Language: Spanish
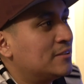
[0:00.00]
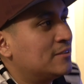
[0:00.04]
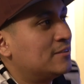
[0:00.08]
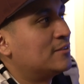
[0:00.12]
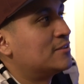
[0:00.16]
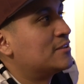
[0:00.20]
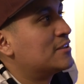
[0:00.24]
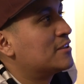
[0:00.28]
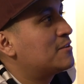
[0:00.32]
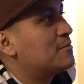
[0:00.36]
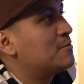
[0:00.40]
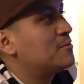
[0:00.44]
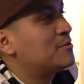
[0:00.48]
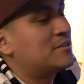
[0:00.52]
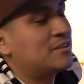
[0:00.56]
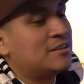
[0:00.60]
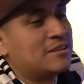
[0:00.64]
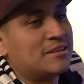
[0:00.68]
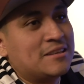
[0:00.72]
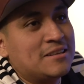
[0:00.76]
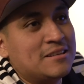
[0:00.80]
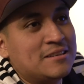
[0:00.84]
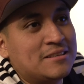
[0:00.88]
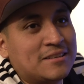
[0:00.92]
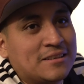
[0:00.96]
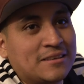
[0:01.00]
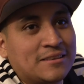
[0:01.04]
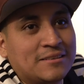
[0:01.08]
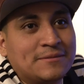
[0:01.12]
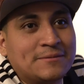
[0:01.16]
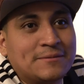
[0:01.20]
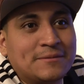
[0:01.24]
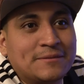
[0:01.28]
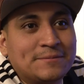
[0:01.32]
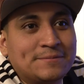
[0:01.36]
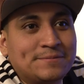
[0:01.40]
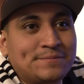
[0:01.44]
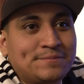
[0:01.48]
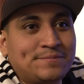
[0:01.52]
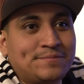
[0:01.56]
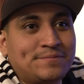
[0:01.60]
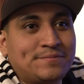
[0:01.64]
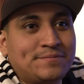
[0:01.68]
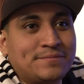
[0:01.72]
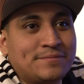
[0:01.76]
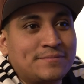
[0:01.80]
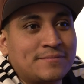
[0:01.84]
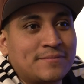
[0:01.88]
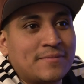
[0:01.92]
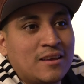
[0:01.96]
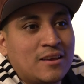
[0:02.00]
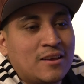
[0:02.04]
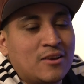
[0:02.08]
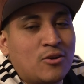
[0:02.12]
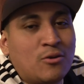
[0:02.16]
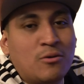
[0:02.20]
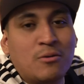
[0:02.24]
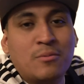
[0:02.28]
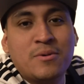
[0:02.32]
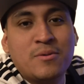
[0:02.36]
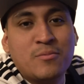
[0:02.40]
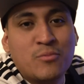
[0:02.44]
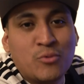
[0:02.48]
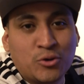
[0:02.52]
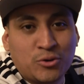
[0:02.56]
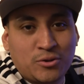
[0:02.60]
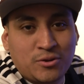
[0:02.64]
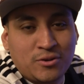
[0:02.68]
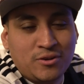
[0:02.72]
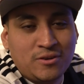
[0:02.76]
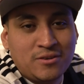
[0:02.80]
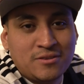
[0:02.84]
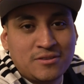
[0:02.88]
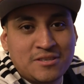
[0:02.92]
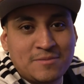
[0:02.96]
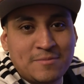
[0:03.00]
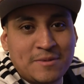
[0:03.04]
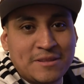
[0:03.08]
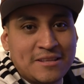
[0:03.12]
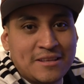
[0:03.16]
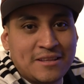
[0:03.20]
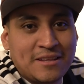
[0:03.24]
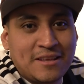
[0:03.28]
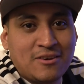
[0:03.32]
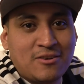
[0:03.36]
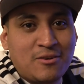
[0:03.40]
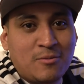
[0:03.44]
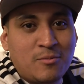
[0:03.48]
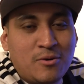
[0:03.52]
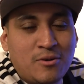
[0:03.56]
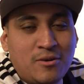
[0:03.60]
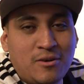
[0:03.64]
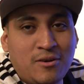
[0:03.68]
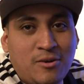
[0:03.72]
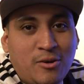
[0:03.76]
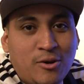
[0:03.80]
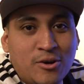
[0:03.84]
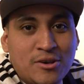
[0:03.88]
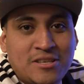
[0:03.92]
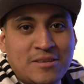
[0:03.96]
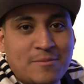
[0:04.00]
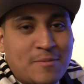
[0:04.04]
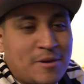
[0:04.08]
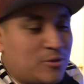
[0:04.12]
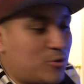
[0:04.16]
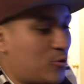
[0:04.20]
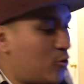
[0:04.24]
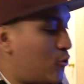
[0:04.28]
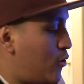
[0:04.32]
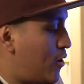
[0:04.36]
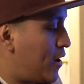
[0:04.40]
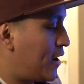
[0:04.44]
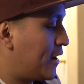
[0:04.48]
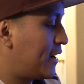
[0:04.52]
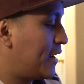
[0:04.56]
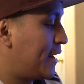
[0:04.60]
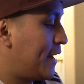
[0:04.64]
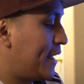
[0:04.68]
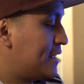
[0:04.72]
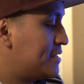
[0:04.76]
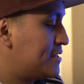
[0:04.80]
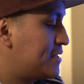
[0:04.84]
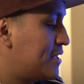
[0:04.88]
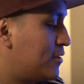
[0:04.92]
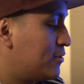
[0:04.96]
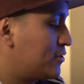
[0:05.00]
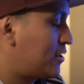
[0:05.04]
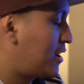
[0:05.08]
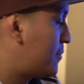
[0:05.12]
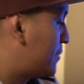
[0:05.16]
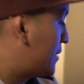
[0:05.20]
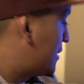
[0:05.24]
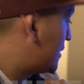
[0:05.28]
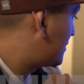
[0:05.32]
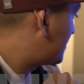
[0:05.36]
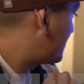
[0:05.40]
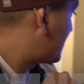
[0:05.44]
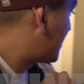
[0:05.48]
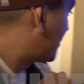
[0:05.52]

No sé cómo se dice como mi mood, ¿no? Si me entienden? Como hoy se me antojó agarrar esta, otra vez se